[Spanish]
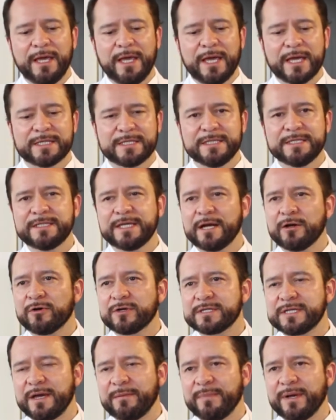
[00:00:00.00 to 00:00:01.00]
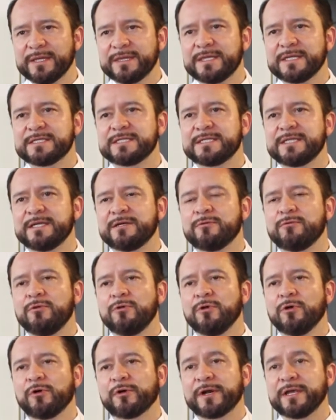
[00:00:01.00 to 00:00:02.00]
Existe algo que se llama
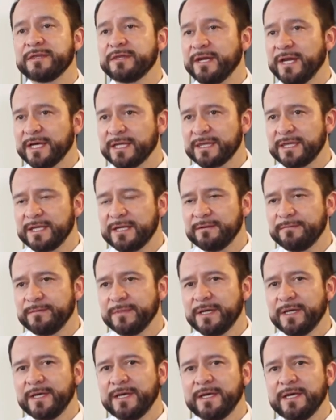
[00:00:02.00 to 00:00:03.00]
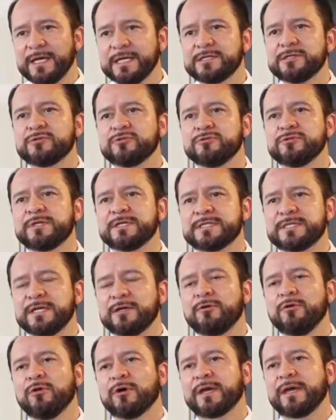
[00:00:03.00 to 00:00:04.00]
testículo retráctil. Este es un
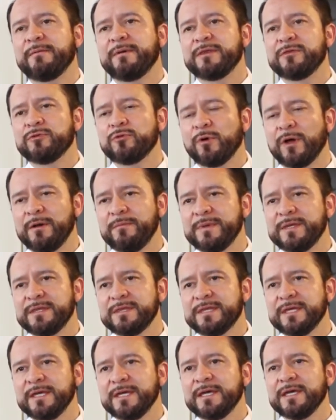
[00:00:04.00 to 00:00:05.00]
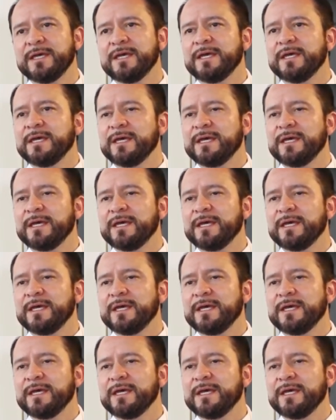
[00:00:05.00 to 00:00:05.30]
testículo que eventualmente